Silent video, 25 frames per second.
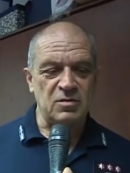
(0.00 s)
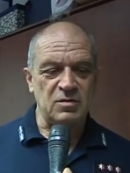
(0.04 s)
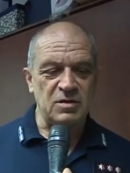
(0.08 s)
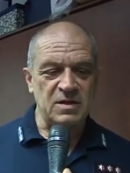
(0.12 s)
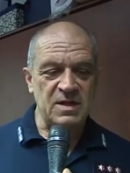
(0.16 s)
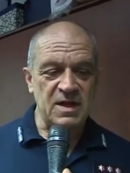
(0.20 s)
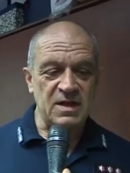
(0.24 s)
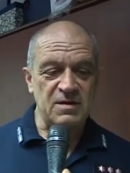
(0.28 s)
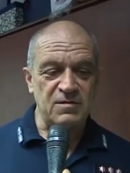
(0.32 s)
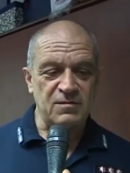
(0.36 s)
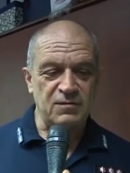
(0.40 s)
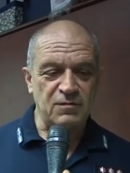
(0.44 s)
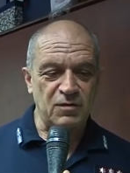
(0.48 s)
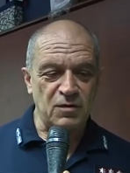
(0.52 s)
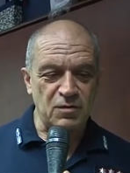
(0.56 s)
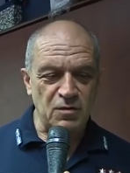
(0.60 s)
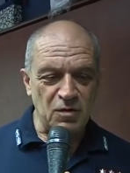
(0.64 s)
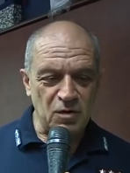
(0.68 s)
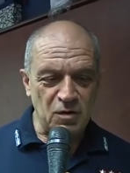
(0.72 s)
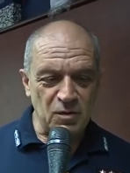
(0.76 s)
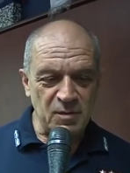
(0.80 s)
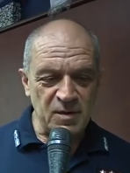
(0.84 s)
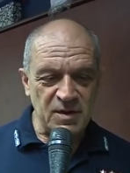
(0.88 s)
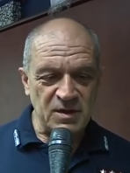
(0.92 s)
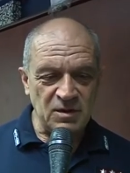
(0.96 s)
del
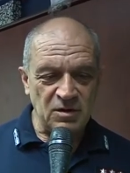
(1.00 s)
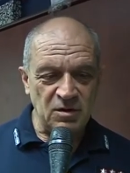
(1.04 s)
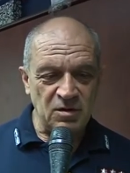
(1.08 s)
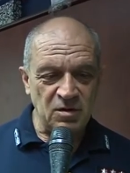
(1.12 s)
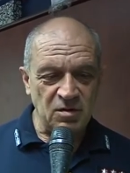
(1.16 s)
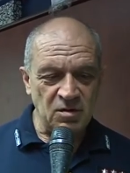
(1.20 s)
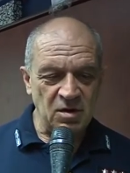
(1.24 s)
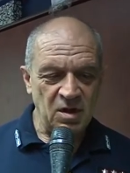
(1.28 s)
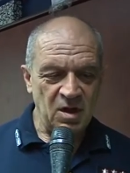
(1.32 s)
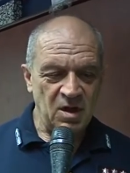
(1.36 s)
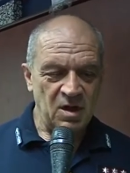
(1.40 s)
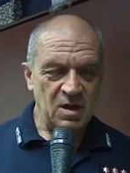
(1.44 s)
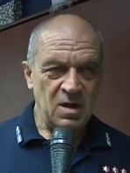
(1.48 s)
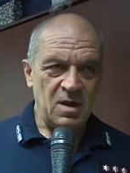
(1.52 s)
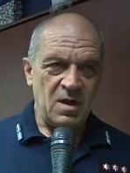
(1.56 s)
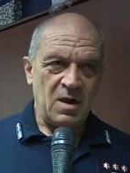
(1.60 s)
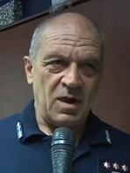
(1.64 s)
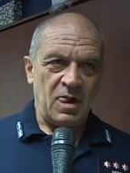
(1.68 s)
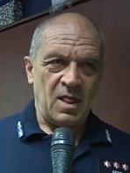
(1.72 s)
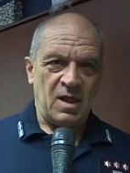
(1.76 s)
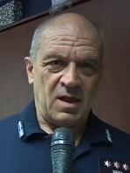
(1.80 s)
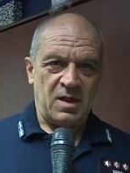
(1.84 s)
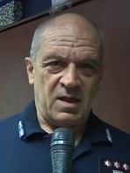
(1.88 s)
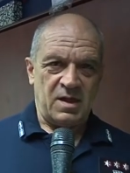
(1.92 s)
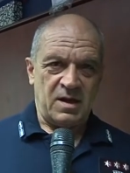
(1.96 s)
fonometro
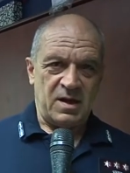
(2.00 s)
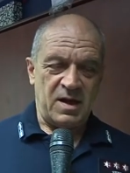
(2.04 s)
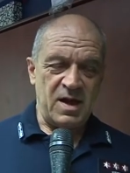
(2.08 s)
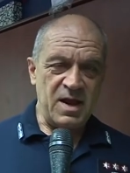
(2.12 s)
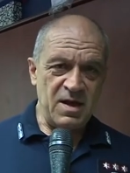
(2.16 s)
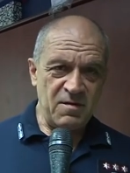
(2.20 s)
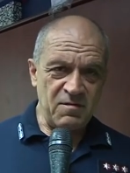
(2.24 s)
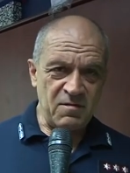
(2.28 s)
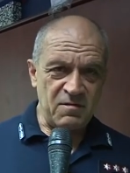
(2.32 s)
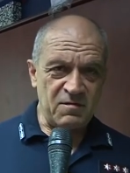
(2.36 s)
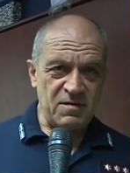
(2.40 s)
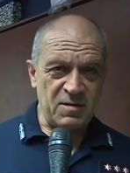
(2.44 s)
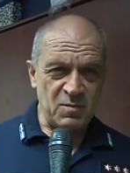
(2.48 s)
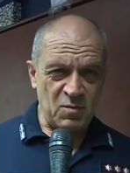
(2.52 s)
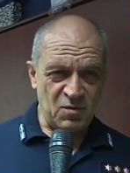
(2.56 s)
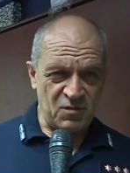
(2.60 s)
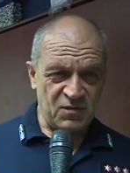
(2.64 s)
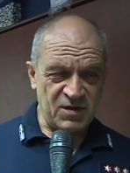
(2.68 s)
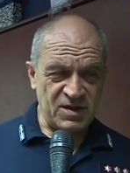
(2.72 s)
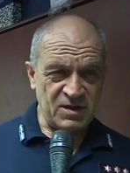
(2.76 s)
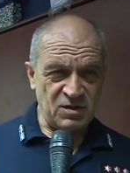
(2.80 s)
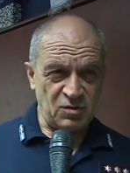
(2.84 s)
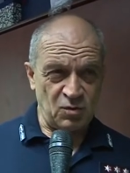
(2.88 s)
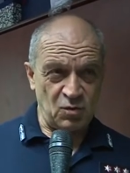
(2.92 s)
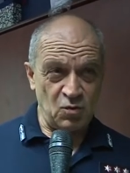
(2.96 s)
ne avevamo
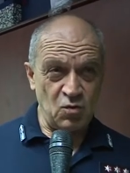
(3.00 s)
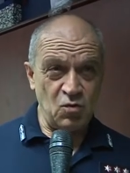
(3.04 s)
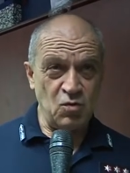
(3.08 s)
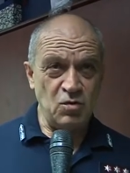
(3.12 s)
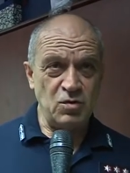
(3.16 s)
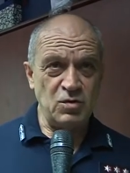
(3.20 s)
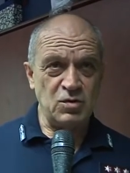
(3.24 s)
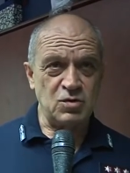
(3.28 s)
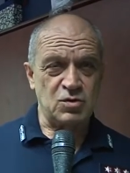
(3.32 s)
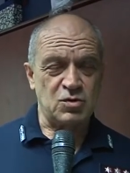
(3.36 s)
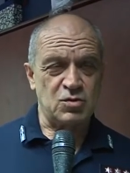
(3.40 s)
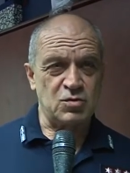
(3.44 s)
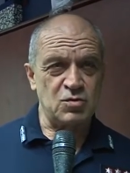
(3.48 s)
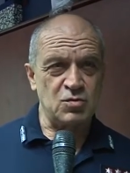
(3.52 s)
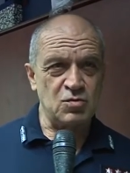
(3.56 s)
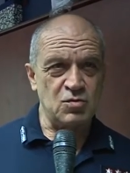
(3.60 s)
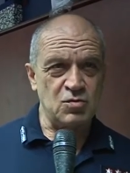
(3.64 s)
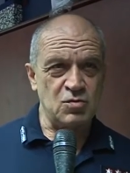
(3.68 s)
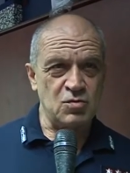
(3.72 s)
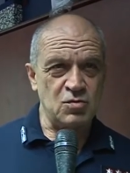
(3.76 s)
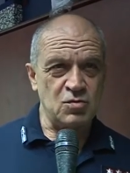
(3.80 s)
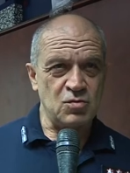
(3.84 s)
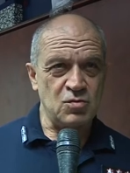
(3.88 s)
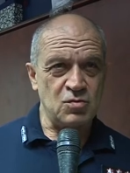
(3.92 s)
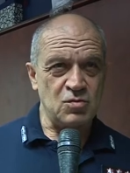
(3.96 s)
fatto uno
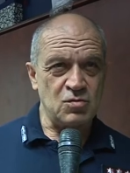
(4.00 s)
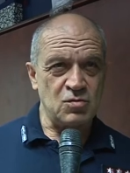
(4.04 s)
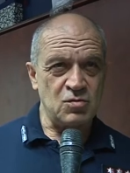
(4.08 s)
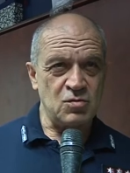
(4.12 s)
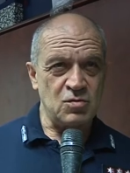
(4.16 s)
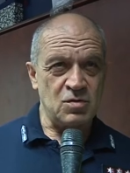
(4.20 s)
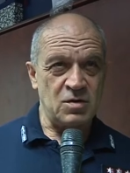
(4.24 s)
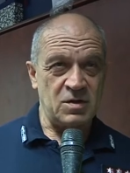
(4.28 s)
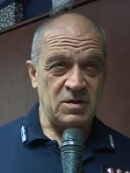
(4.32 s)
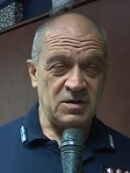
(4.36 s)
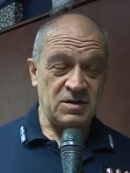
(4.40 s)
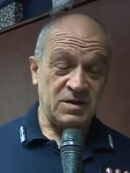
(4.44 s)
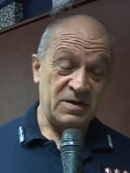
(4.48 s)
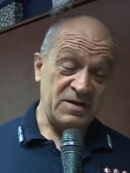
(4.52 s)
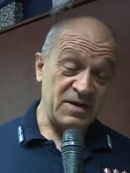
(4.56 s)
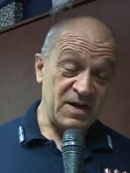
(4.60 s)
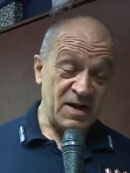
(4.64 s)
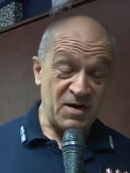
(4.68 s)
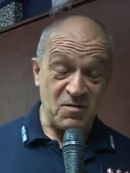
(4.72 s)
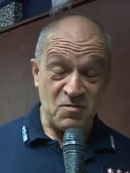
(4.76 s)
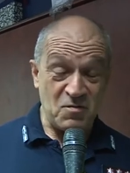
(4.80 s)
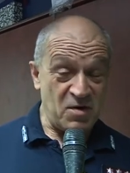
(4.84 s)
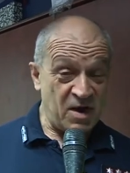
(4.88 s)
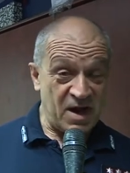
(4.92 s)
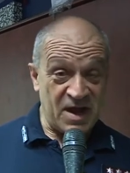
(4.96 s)
su, c'era
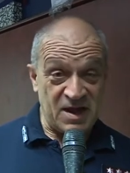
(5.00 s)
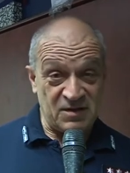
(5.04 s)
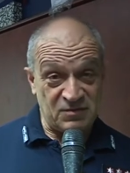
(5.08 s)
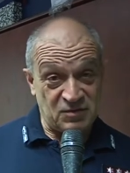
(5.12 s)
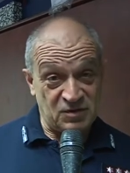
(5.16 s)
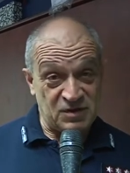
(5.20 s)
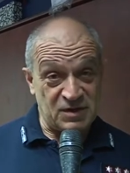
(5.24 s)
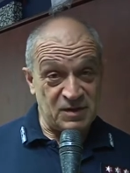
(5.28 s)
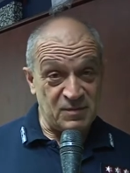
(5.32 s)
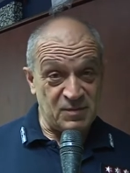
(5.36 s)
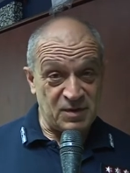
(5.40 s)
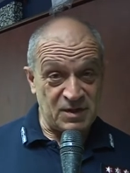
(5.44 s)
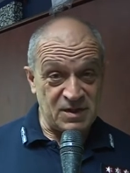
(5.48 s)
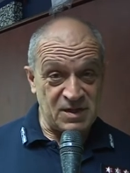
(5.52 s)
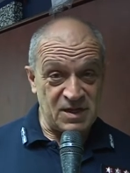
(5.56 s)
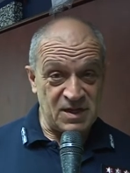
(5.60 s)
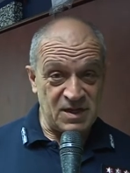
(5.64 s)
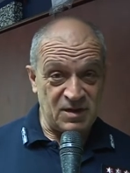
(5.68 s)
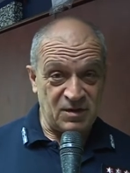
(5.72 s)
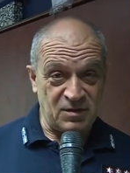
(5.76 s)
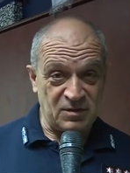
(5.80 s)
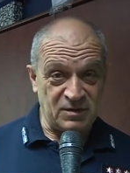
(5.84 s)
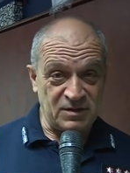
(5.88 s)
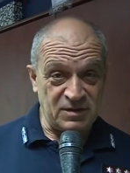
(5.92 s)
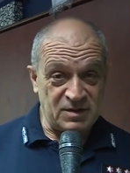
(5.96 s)
un caso sempre di,
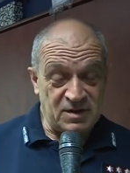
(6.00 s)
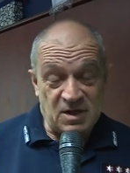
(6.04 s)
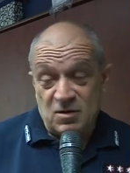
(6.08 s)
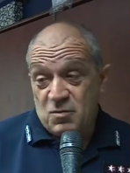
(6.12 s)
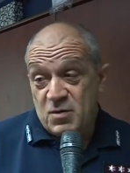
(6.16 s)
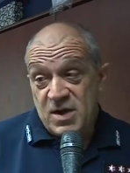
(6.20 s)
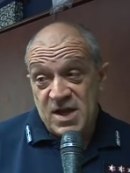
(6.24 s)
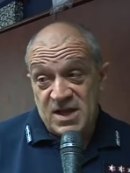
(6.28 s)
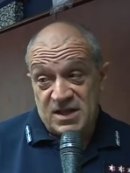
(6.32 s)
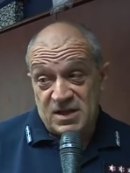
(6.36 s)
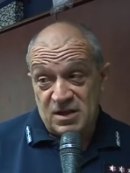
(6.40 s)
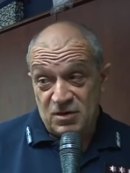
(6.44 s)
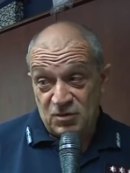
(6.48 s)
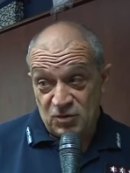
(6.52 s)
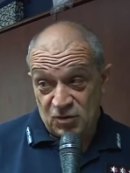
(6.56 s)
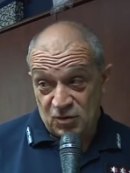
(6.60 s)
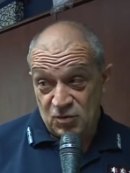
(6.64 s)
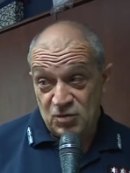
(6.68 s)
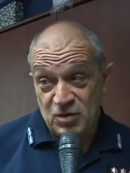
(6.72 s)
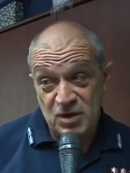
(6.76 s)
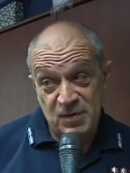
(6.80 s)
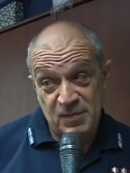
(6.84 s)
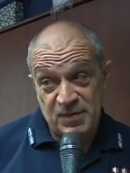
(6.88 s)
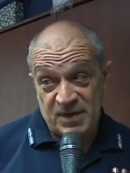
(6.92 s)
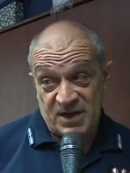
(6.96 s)
di quiete
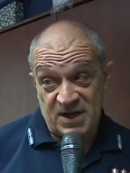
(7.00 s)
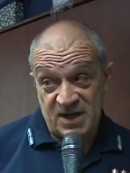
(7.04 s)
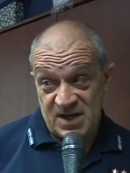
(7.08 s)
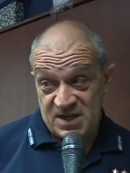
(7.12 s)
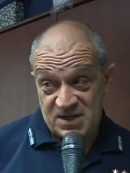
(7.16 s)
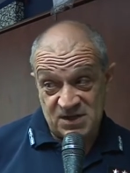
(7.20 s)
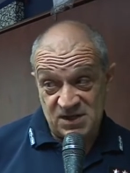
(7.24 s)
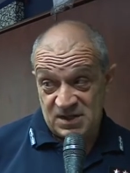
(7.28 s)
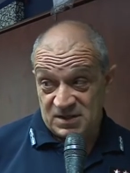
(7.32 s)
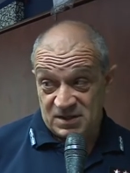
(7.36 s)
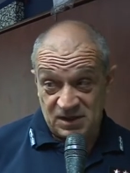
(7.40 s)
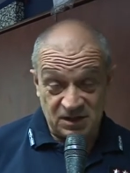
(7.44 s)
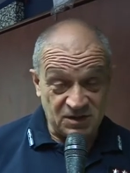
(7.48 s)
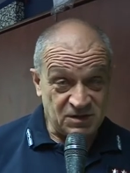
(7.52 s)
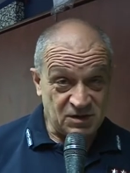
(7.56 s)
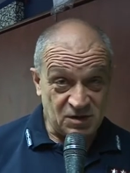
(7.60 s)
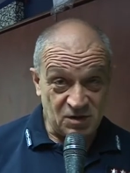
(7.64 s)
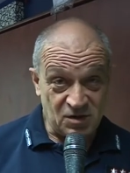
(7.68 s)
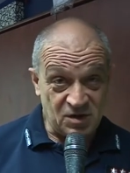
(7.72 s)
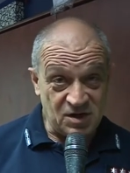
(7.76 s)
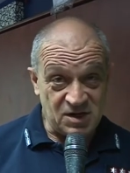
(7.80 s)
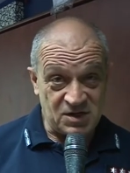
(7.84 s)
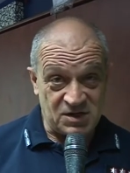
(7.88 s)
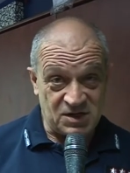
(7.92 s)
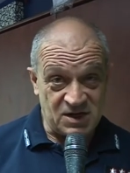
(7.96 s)
notturna perché nei centri
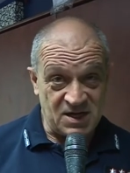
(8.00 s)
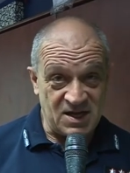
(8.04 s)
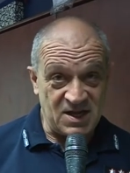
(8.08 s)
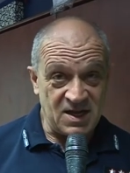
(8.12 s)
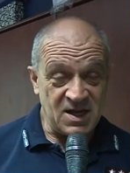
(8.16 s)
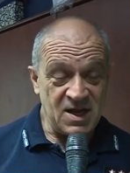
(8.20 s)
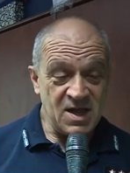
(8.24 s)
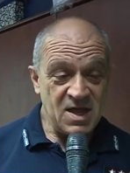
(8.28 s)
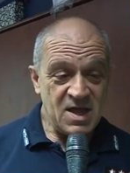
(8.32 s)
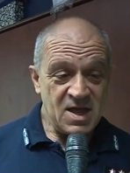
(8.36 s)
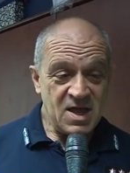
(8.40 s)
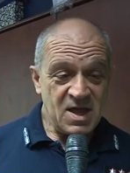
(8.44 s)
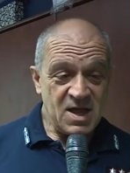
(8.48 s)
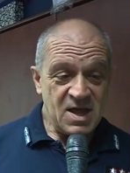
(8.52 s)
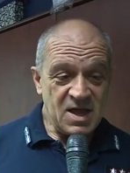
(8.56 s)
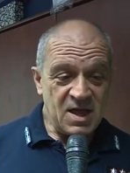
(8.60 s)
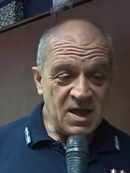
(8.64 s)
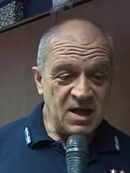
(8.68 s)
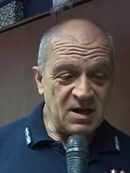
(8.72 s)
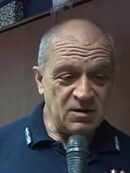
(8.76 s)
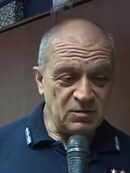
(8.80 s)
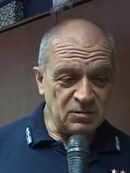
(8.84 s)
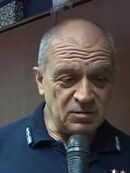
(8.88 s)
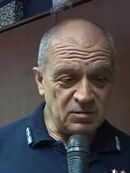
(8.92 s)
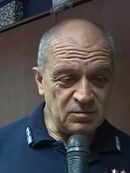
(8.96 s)
storici
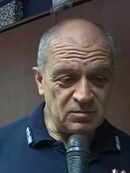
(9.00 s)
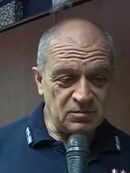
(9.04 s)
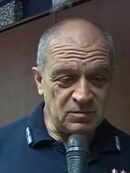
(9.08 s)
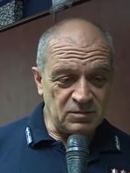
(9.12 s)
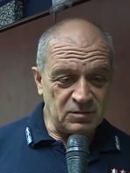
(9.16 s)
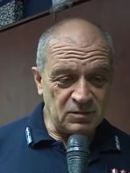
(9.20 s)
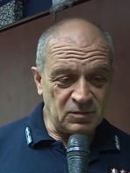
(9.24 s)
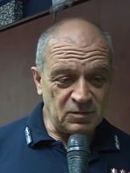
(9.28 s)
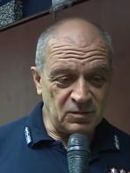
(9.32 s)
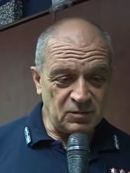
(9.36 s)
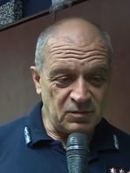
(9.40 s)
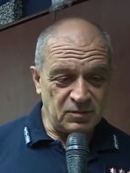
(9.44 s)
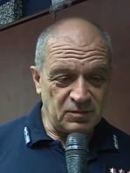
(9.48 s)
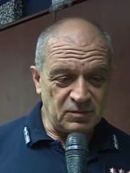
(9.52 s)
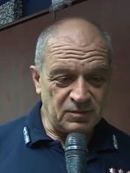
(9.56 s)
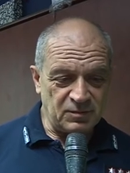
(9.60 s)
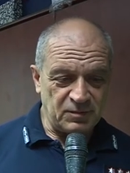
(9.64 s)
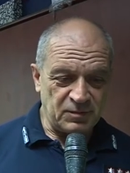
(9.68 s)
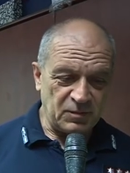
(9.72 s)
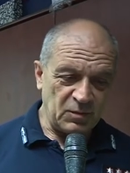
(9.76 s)
era un,